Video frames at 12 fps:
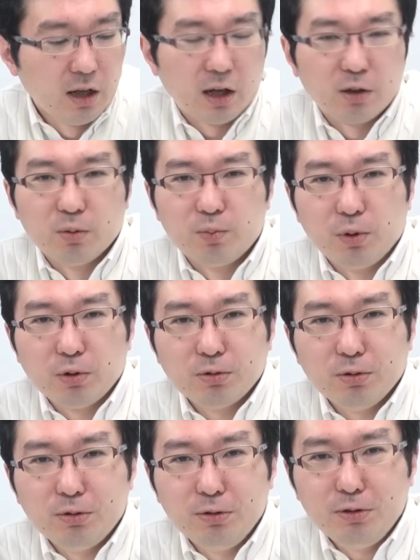あの
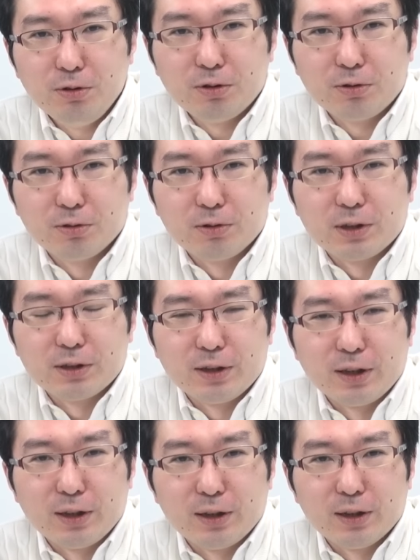ポストトゥルースというです
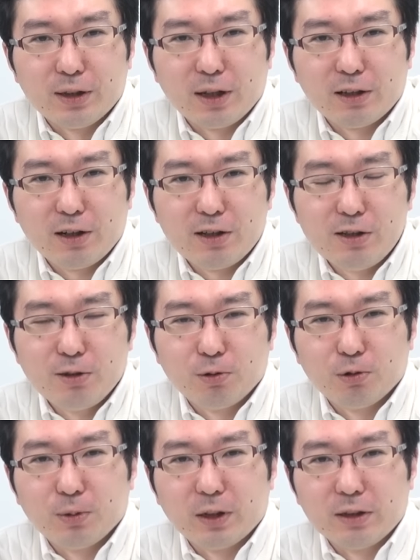ね新しい
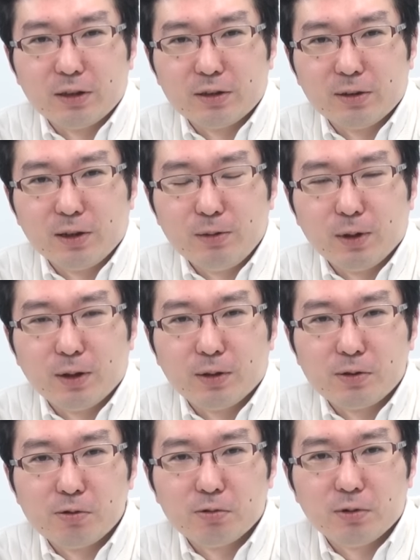言葉がですね今、
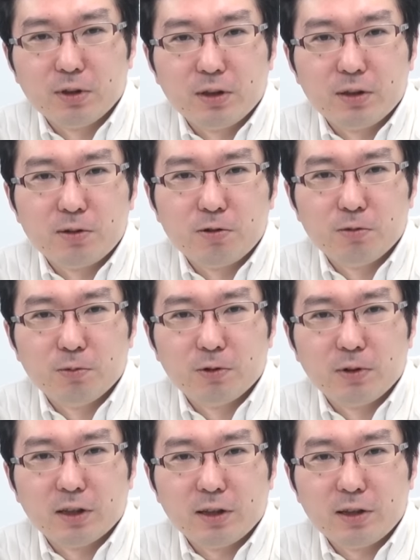非常に注目
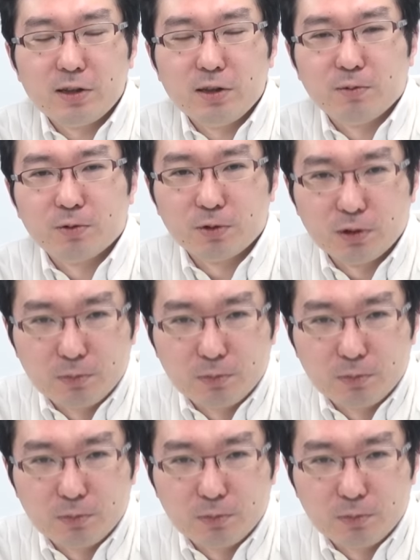新しいこ